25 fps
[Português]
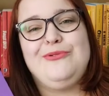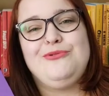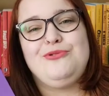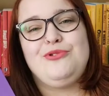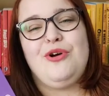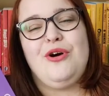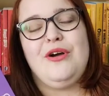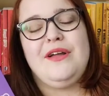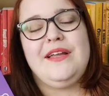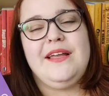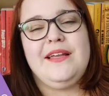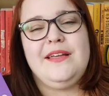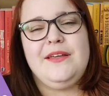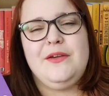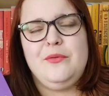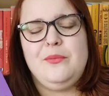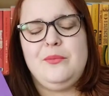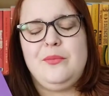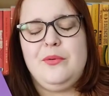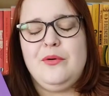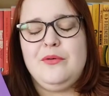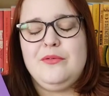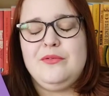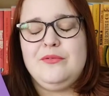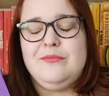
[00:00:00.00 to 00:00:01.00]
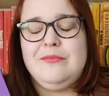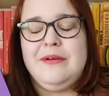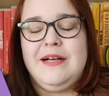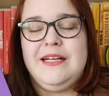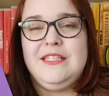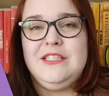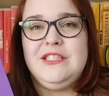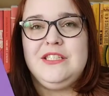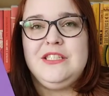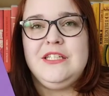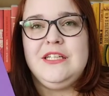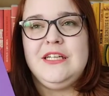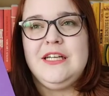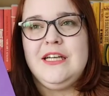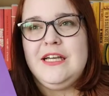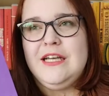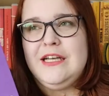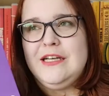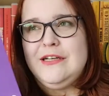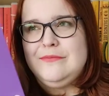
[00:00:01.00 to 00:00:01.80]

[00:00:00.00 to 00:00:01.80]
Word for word: um toque aqui um pouco mais de